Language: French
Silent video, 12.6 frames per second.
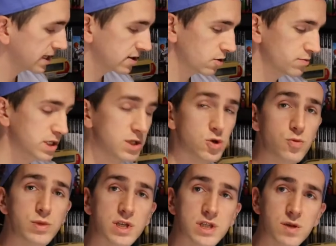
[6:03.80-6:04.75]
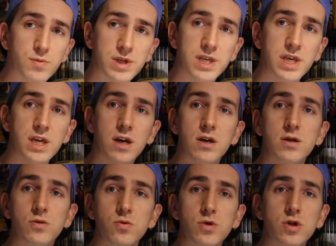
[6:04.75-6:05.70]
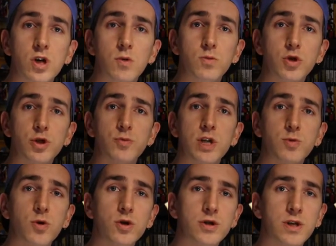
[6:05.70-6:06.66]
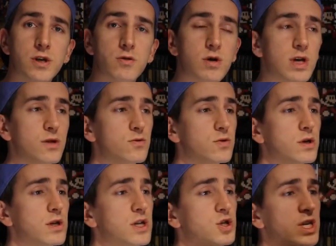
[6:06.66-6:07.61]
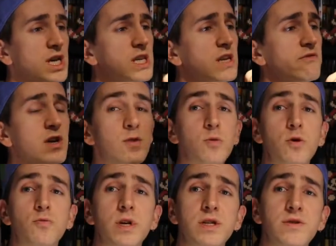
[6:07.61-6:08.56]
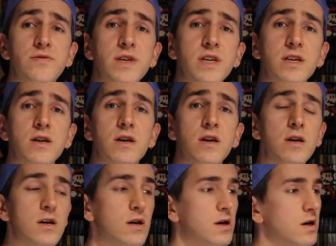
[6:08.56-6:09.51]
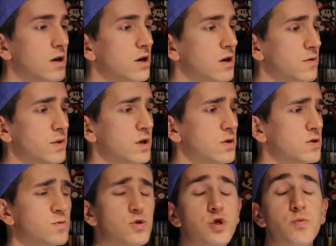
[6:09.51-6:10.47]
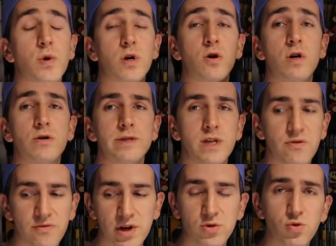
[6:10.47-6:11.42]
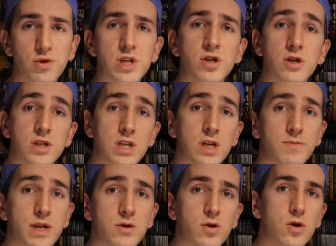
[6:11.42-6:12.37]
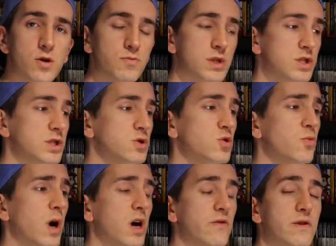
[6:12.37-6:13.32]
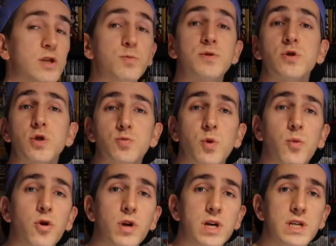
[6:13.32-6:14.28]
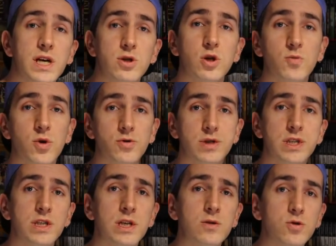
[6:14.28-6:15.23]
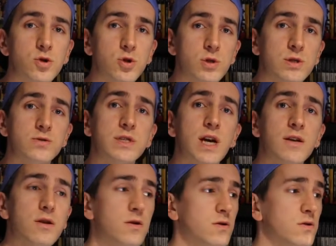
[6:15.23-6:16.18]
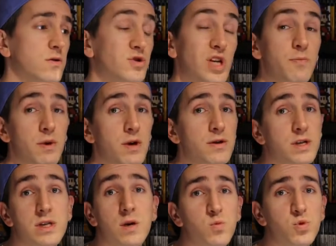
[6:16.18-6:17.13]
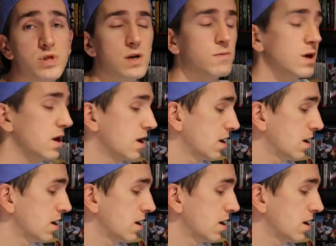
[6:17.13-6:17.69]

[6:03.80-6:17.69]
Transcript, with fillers: quelques petits jeux bien sympathiques, donc comme le Smash Bros. Voilà, donc la jaquette est vraiment magnifique. Euh, malheureusement, je n'ai pas encore réussi à le faire tourner. J'ai un adaptateur, mais j'y suis pas arrivé. Je pense que je me prendrai directement une Nintendo 64 euh, Jap. Ça sera plus simple.